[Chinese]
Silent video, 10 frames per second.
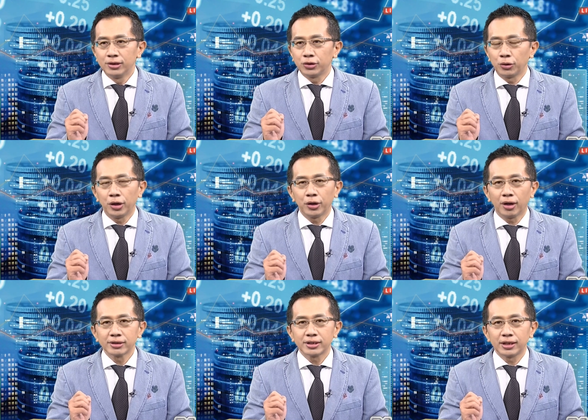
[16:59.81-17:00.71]
九月六
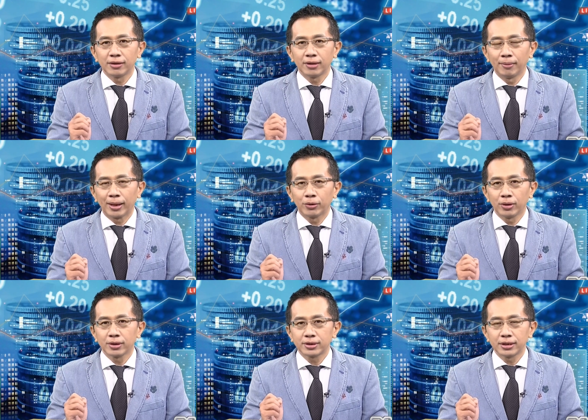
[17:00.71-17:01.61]
号之前啊，美
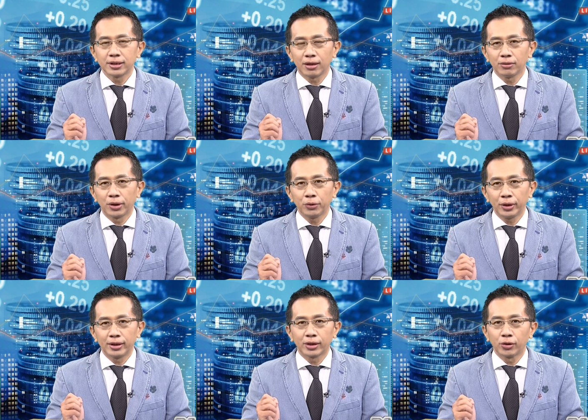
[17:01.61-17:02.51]
国证交委员
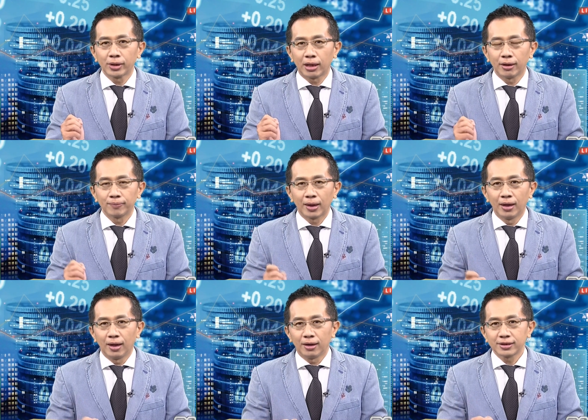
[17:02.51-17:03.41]
会也公告了
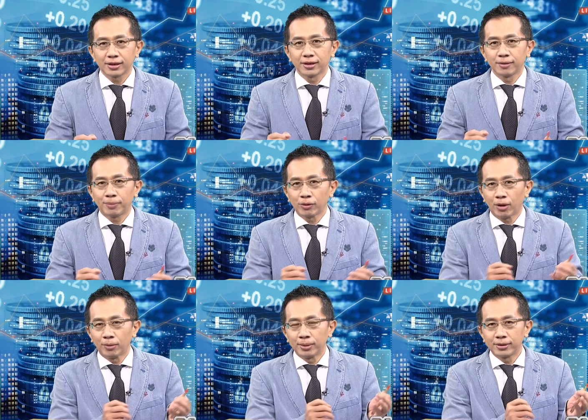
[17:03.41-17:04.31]
啊，这个包
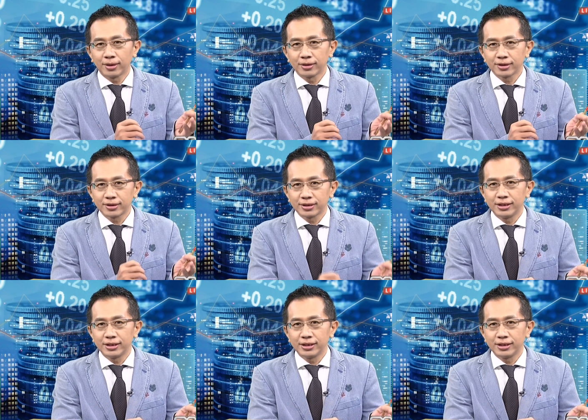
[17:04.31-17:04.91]
括我们呃，这执